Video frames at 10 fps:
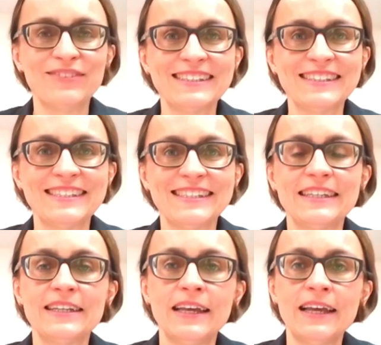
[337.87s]
Więc,
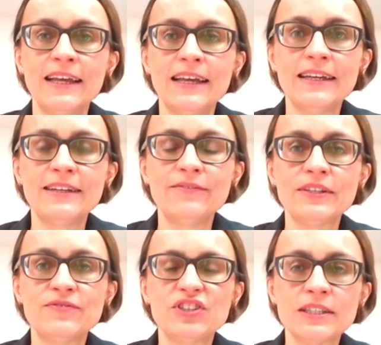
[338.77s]
e,
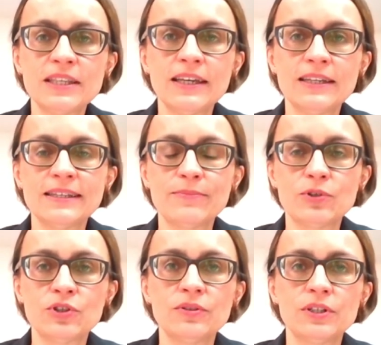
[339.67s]
więc wszystkie
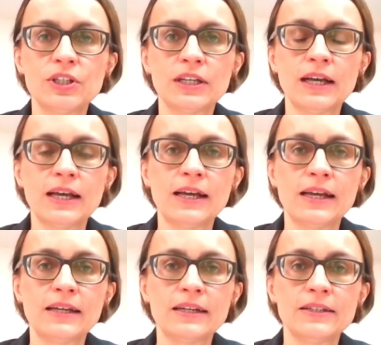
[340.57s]
samorządy
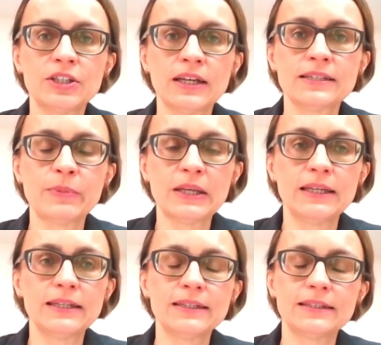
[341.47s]
czeka, czeka
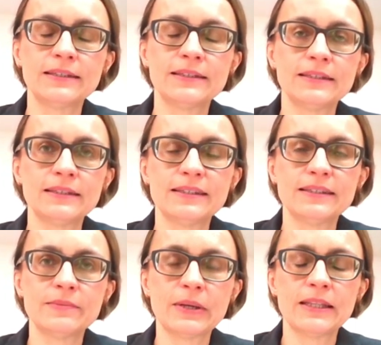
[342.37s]
spadek,
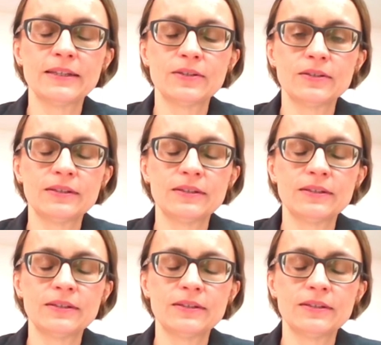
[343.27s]
spadek